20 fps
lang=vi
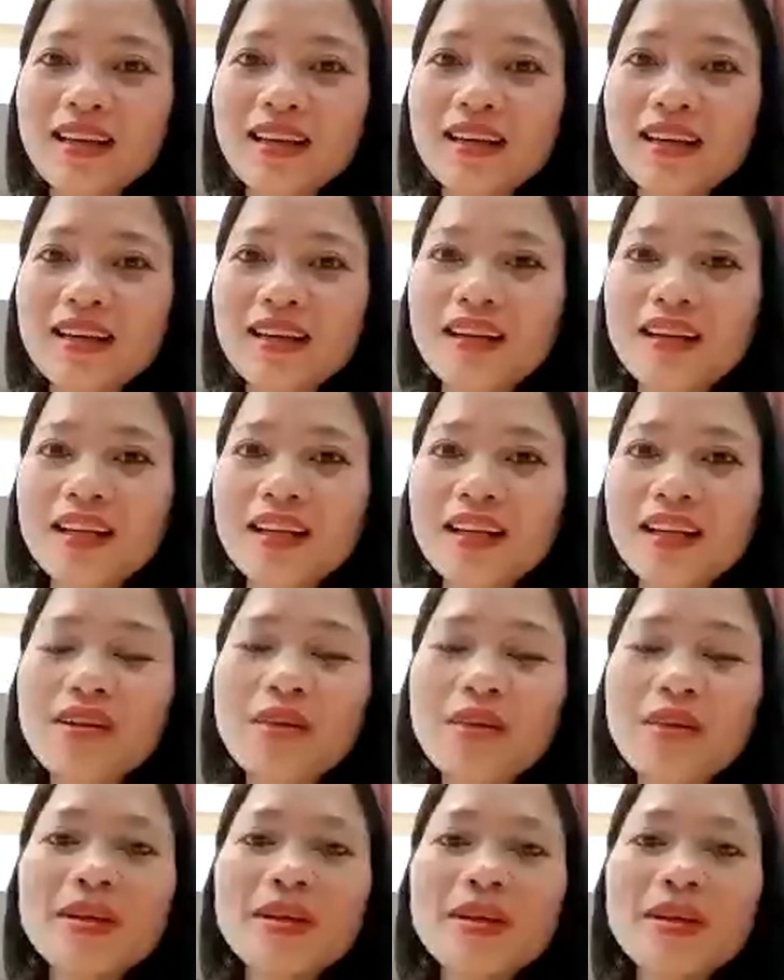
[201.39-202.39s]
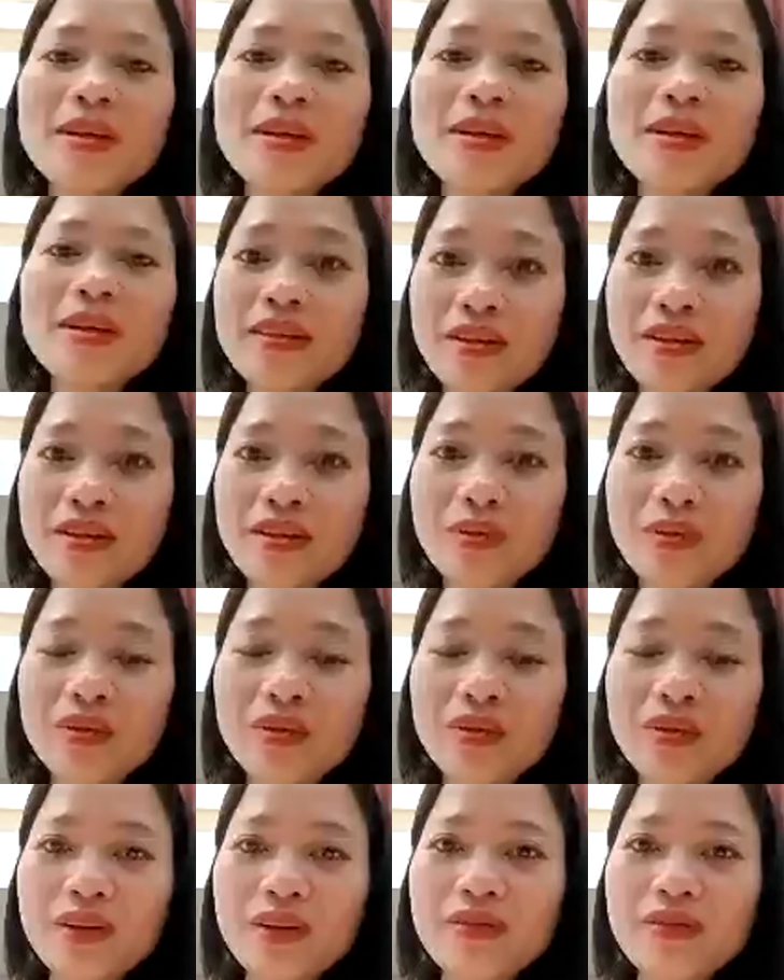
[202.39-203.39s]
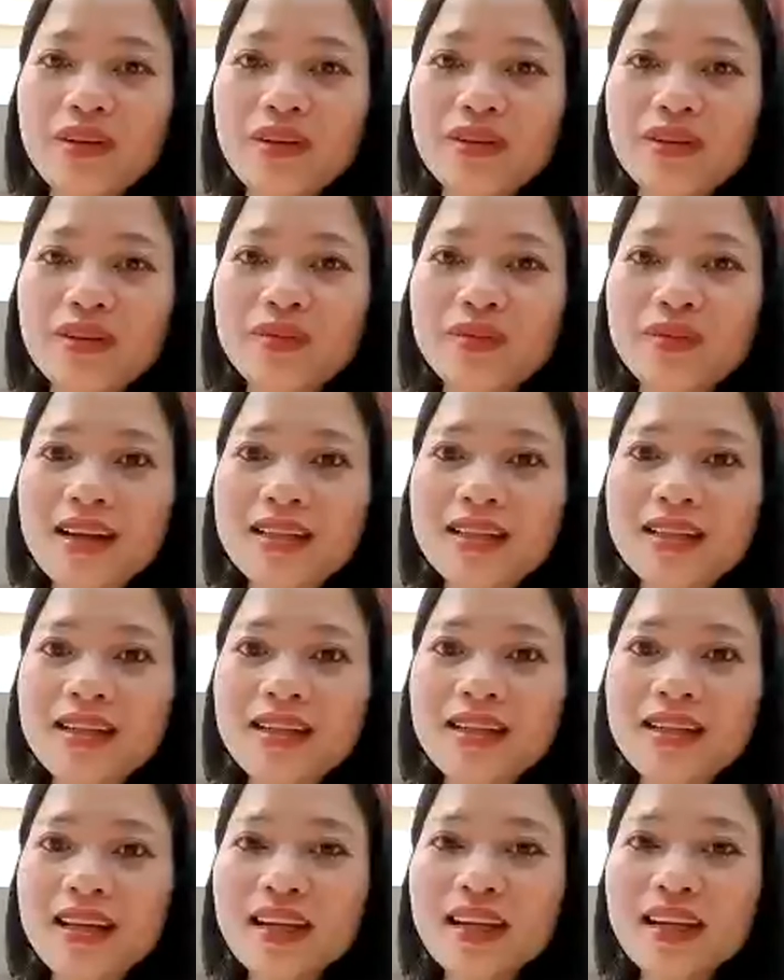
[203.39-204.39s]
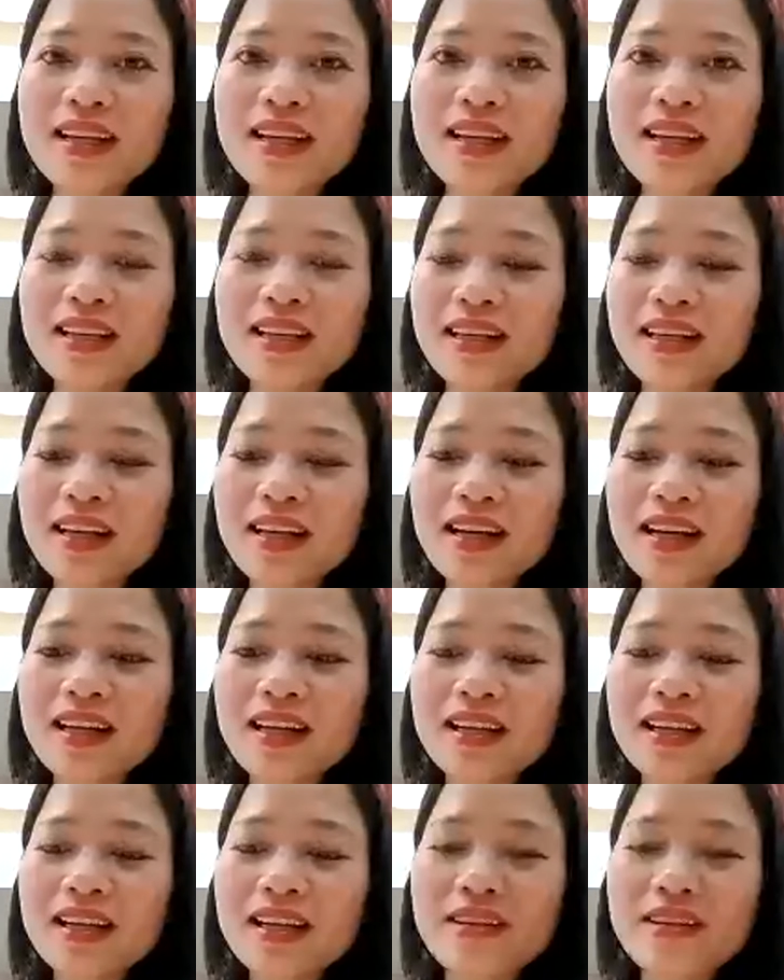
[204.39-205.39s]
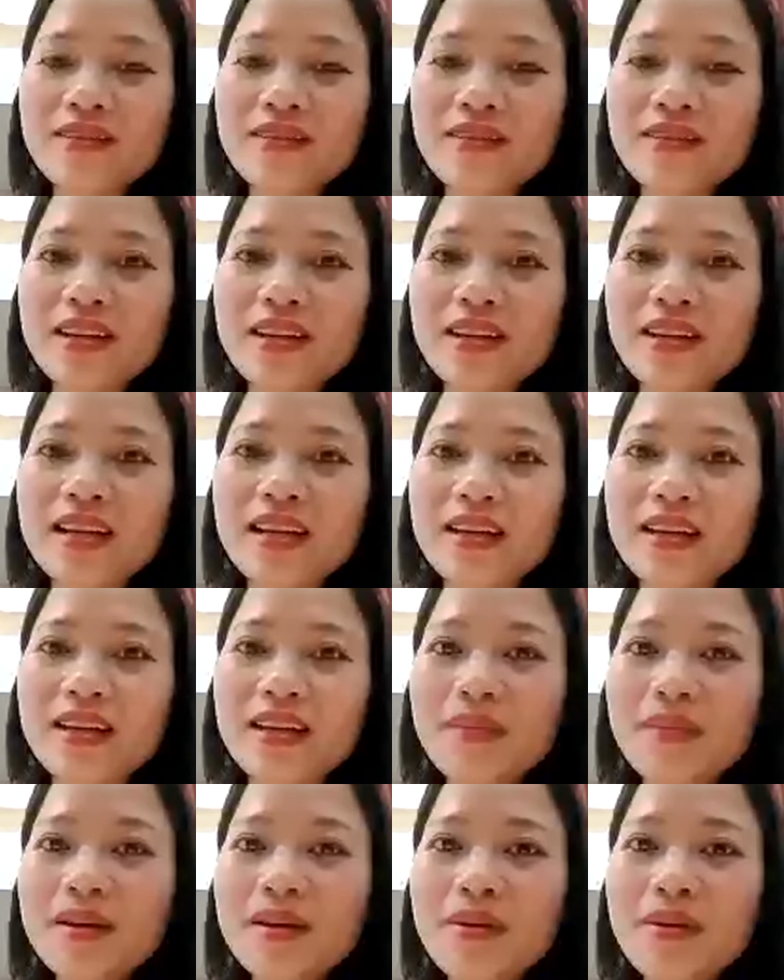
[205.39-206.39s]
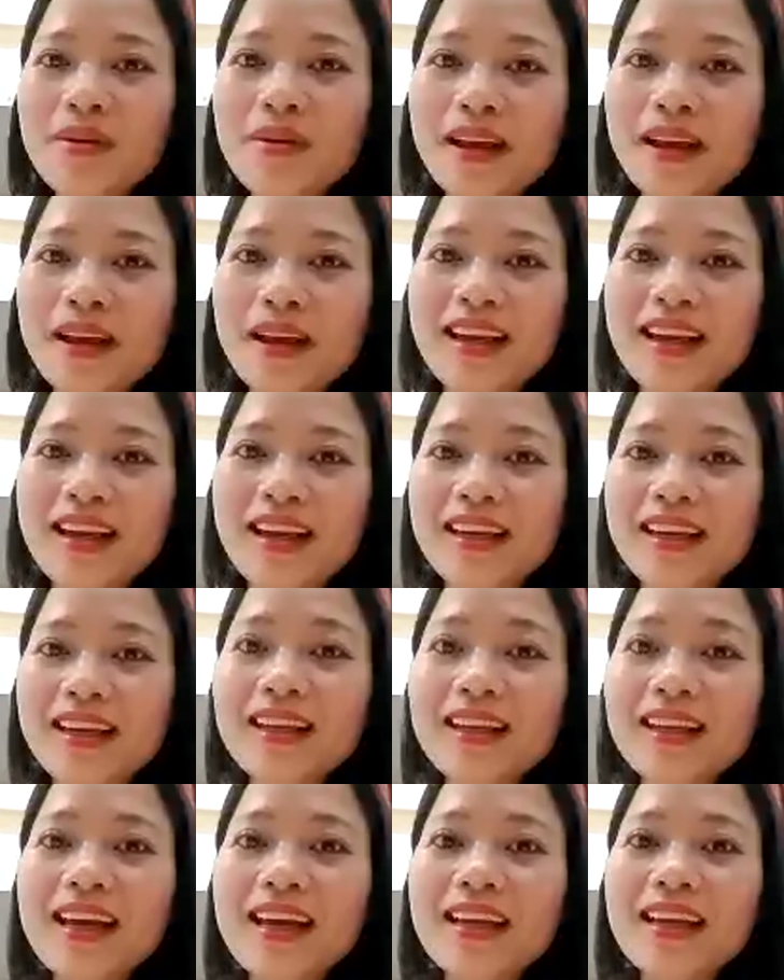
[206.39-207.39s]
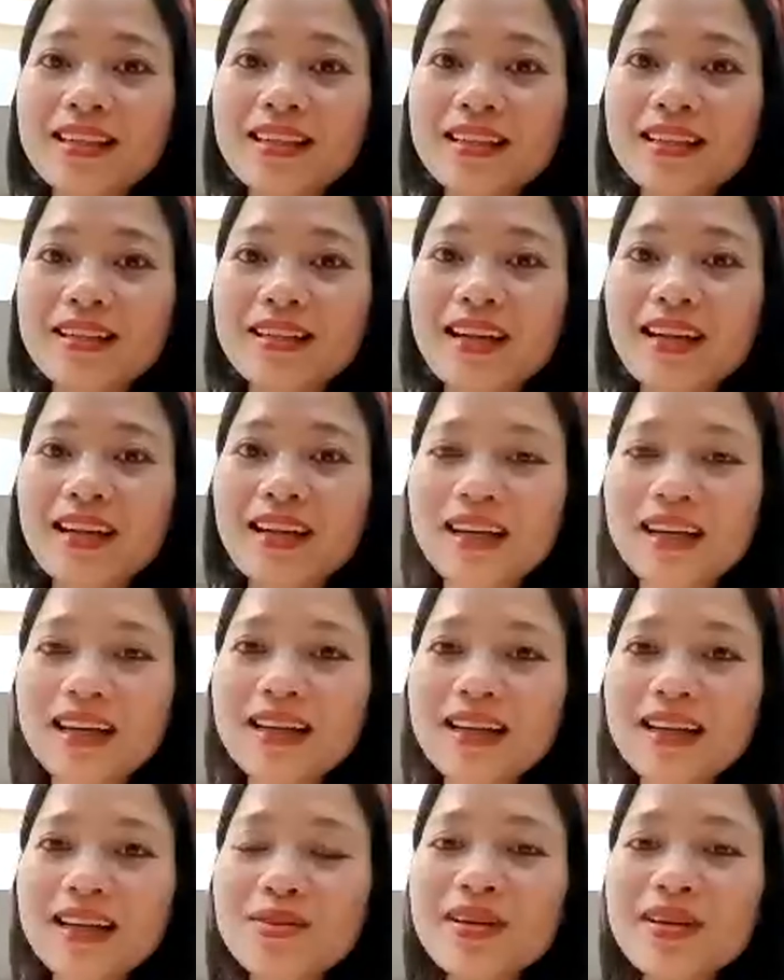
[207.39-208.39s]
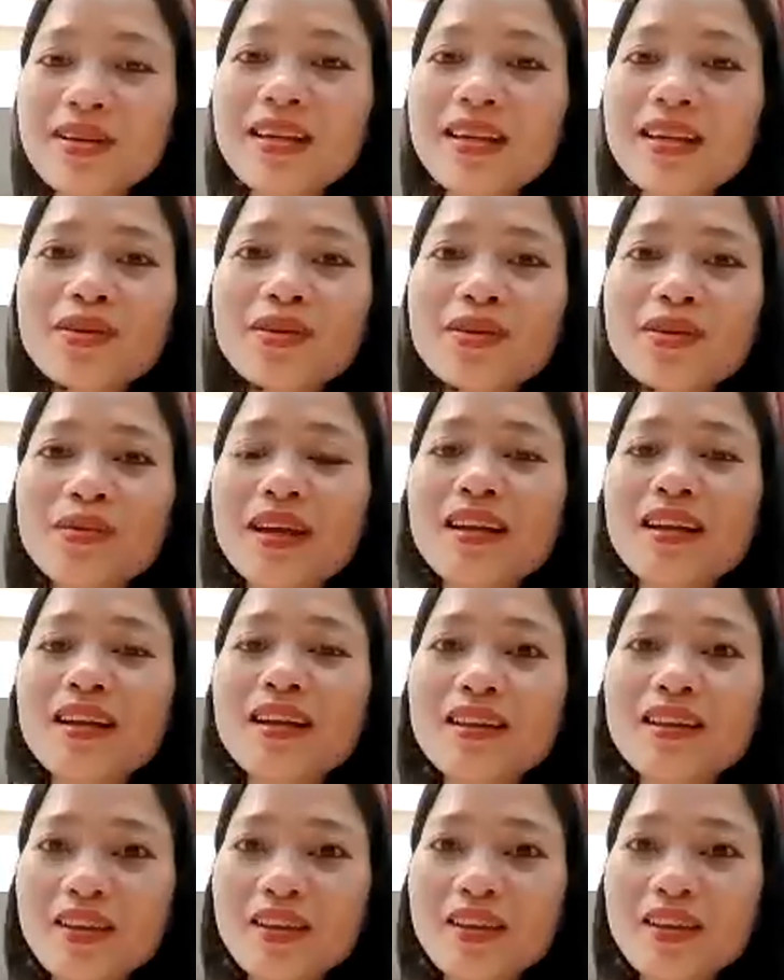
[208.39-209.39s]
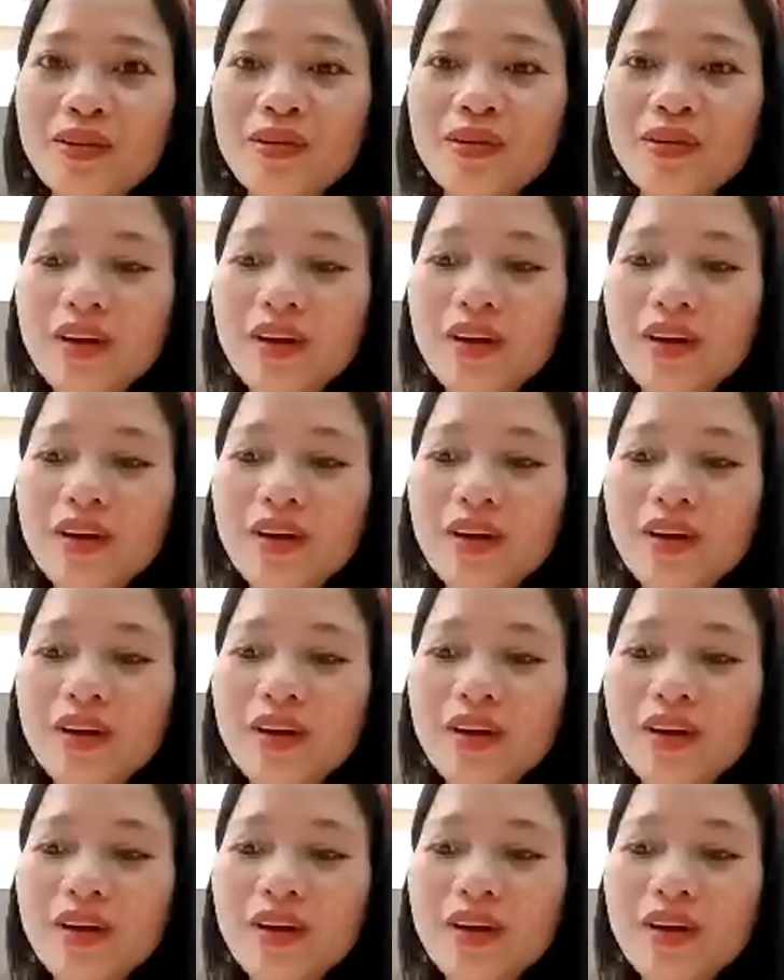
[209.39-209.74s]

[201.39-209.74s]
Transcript: à, đi vào bên trong rất là nhiều và chúng ta sẽ để ý các cái vấn đề bên ngoài kể cả cách hành xử hay là cách cái suy nghĩ của chúng ta rất là nhiều